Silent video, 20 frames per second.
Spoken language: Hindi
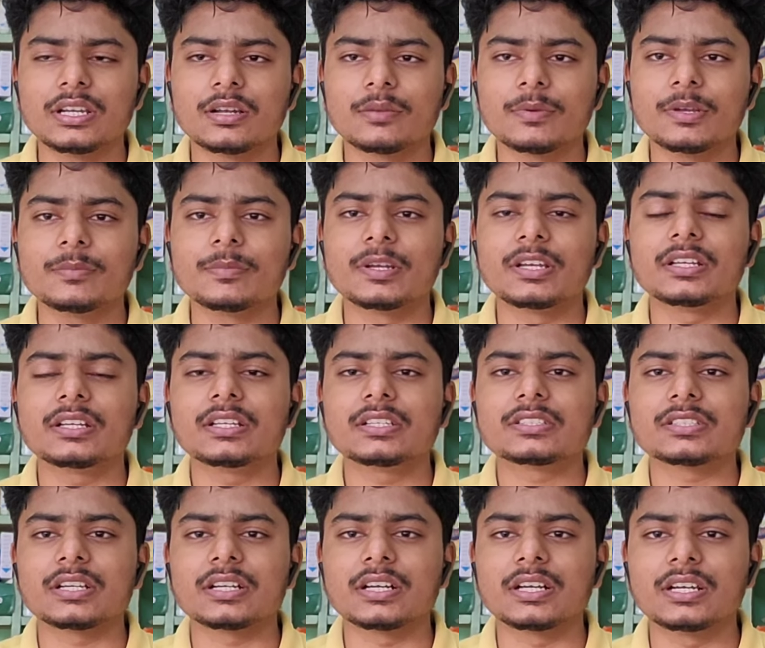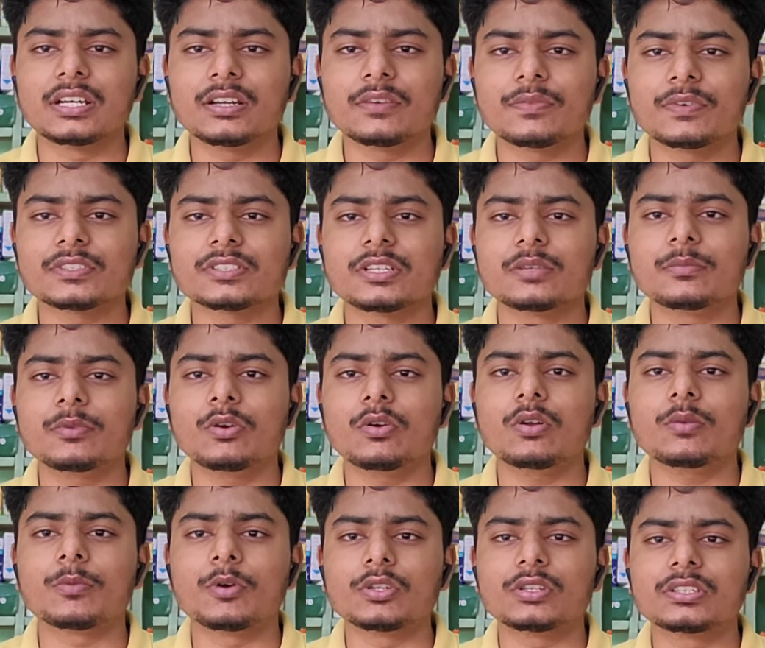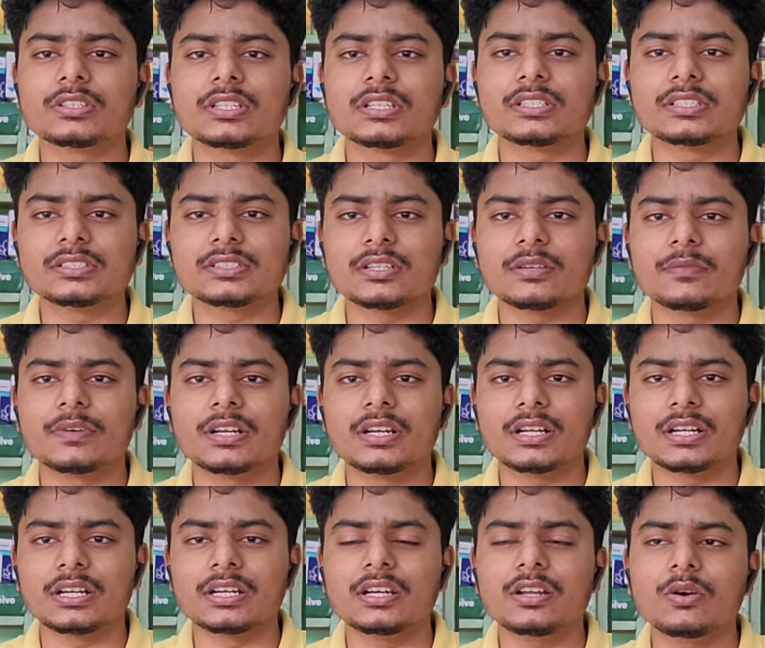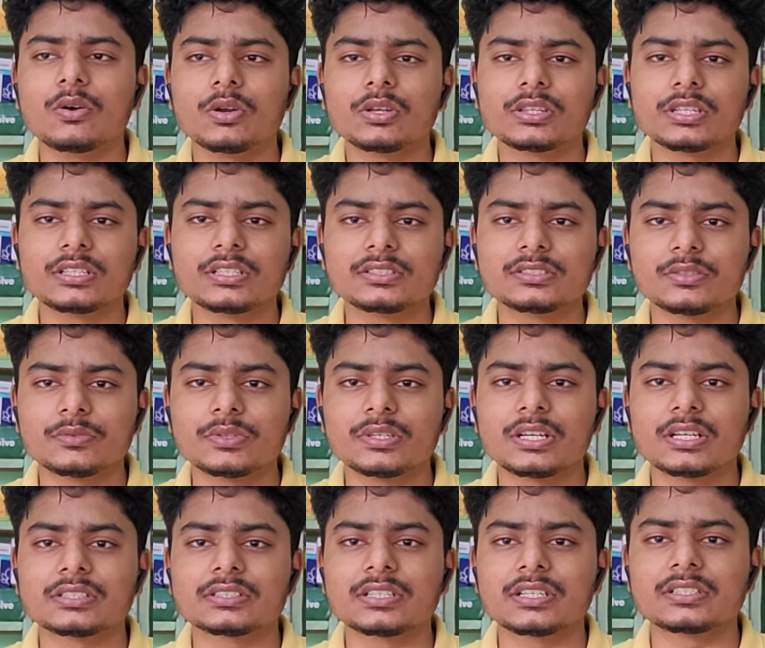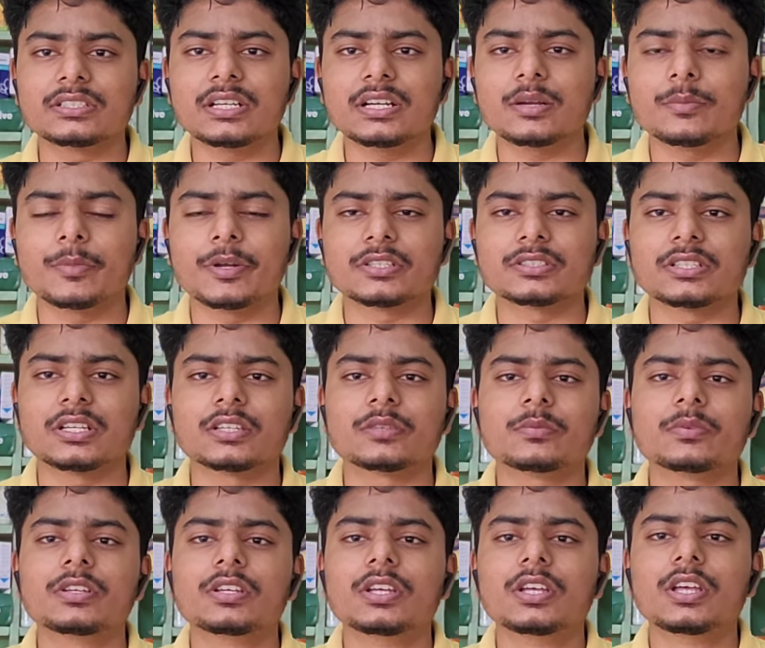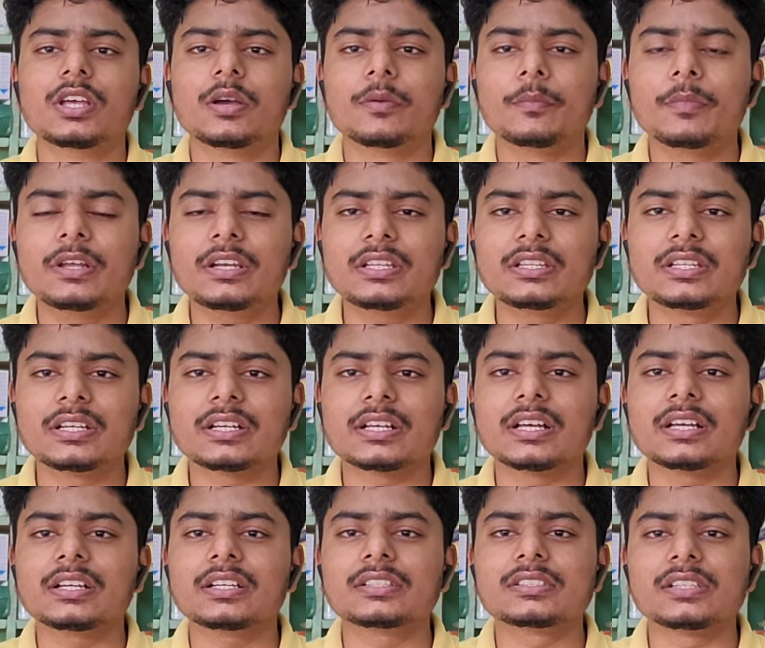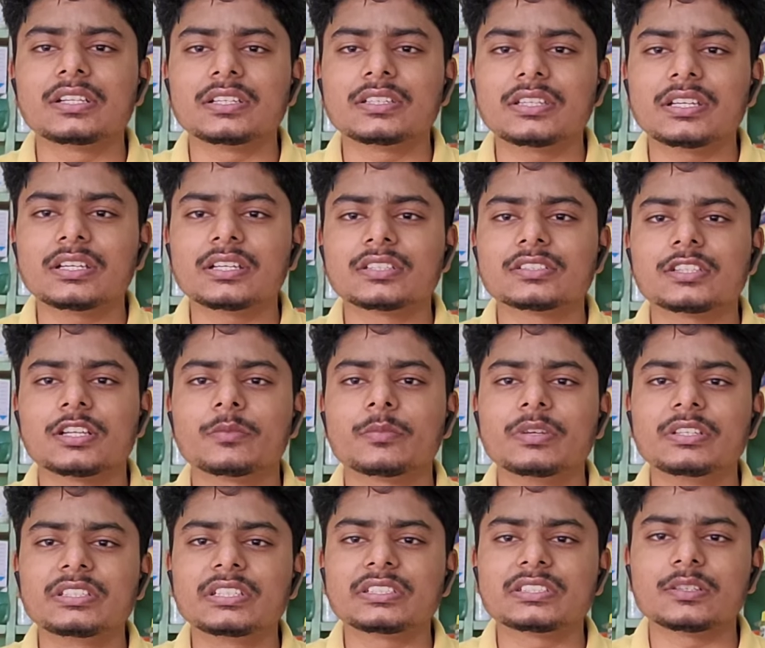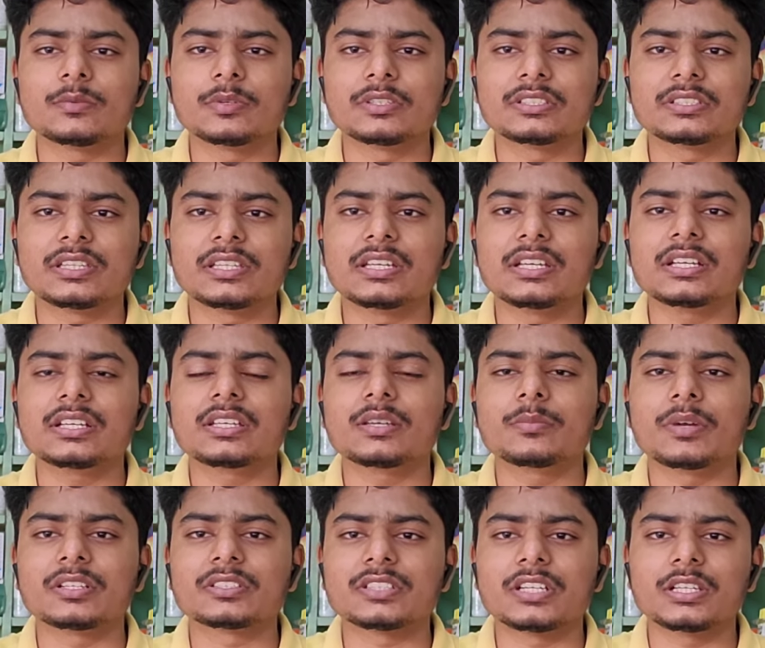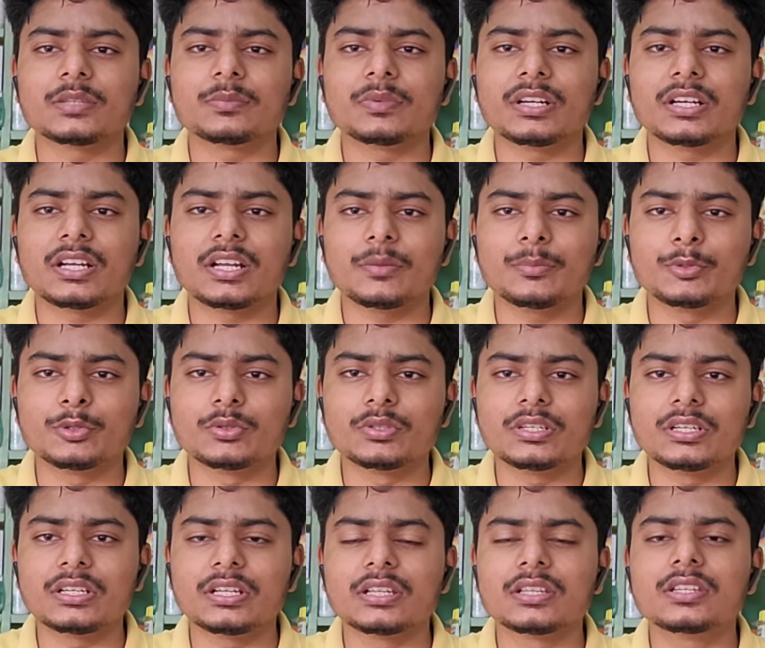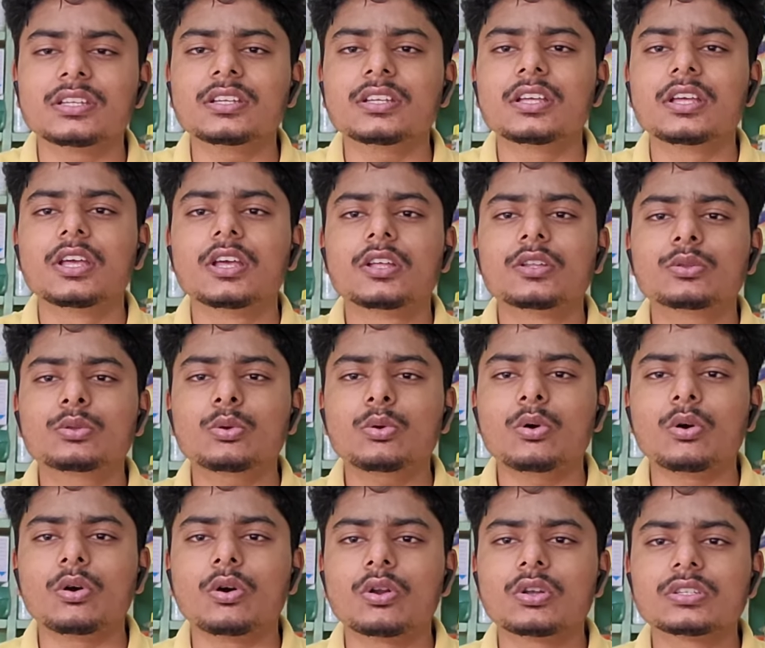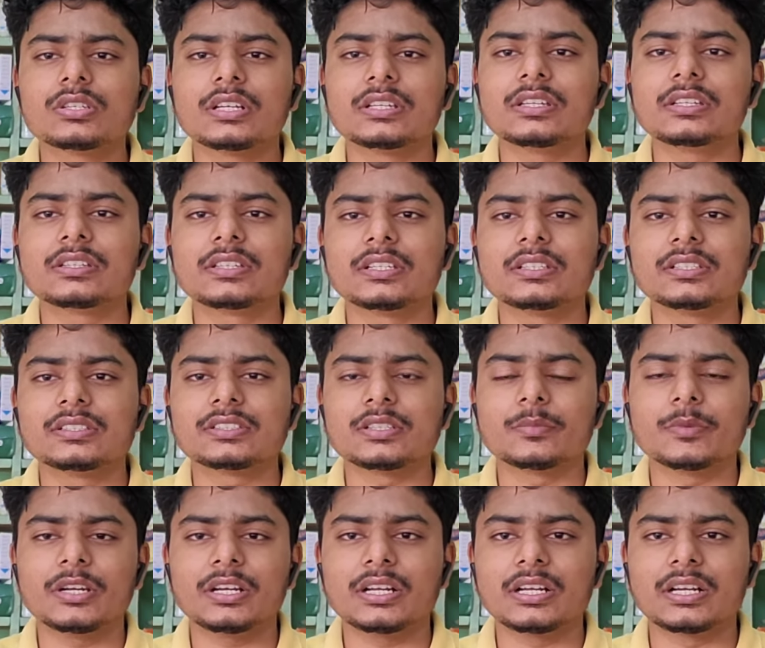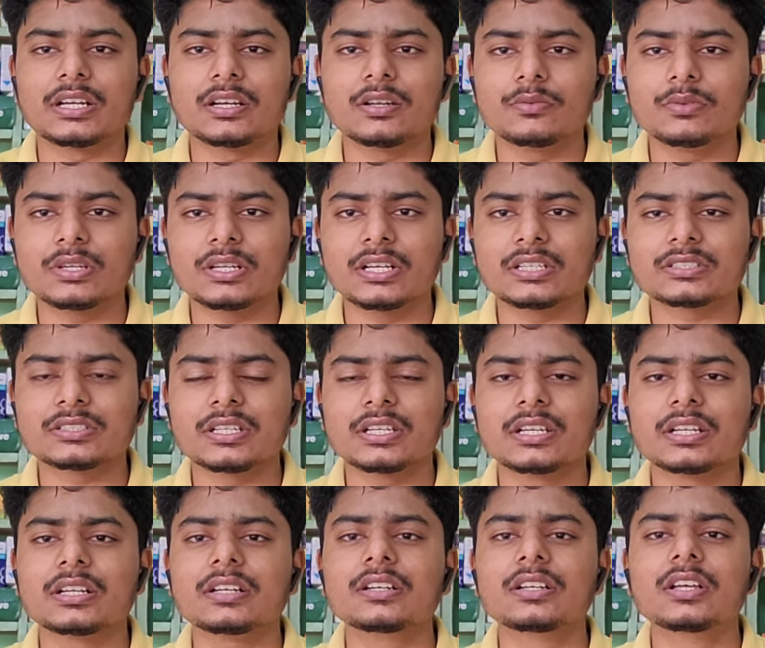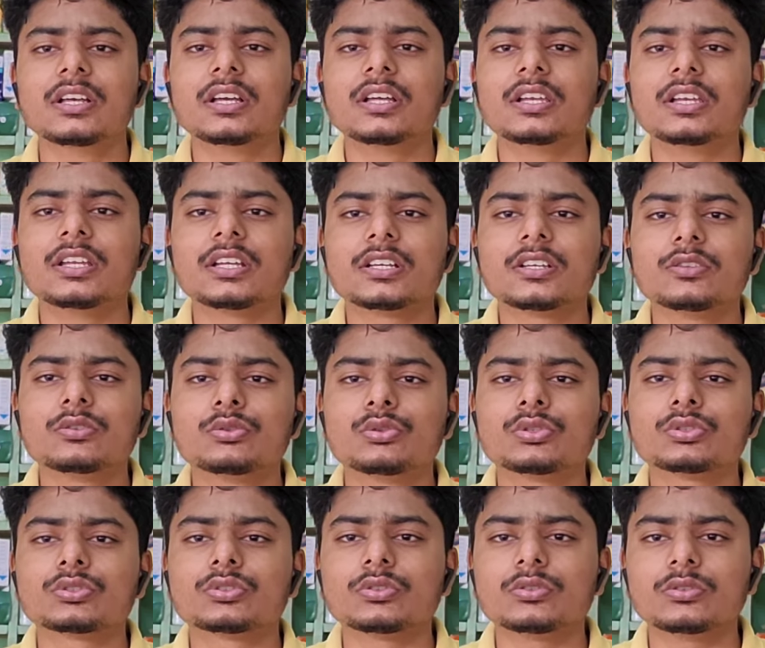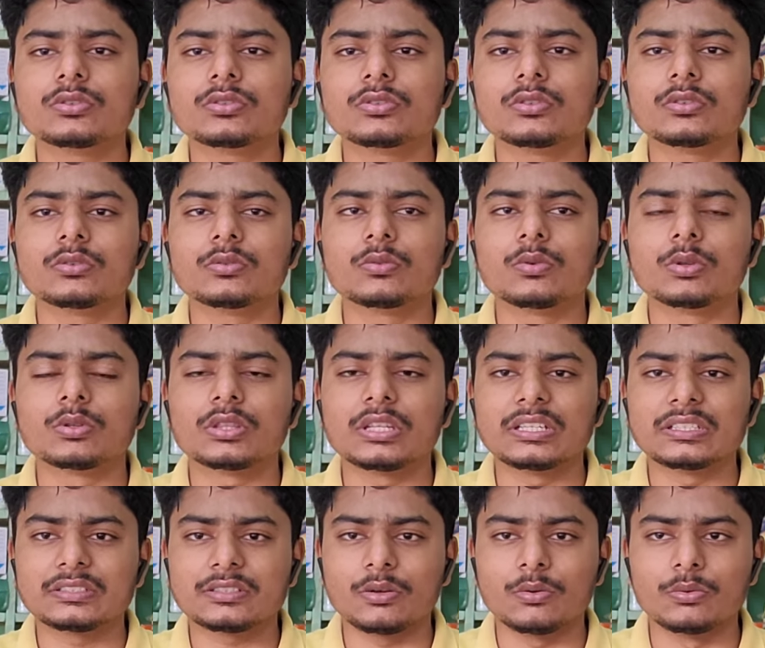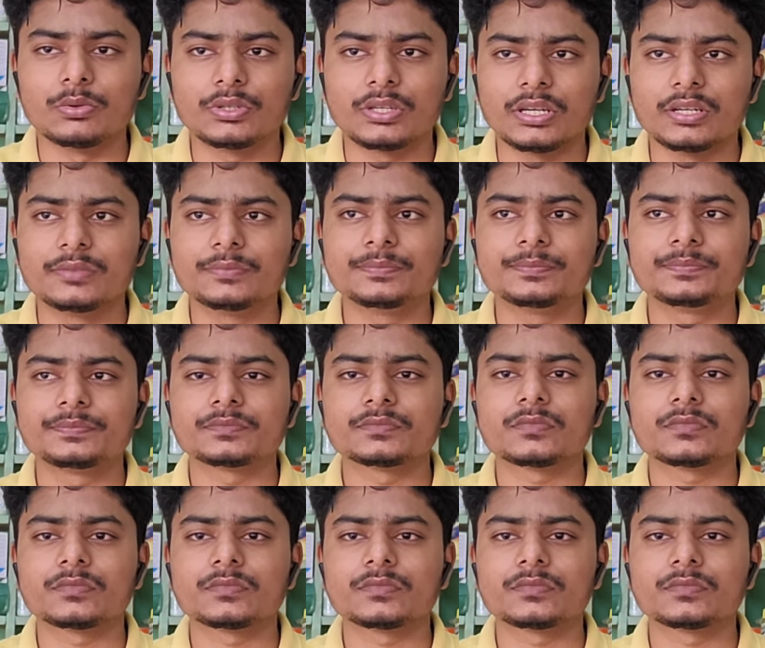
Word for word: नरमाई बनेगी चाहे गन्ना फसल में और बहुत ही तेज़ी से हमारा गन्ना और तेज़ी से विकास कर जाएगा बरसात में मैंने देखा है कि ज़्यादातर किसान भाई ये समझते हैं कि बरसात में अगर आप यूरिया डाल दें तो और ज़्यादा तेज़ी से हमारा गन्ना विकास करेगा लेकिन दोस्तों होता इसका उल्टा है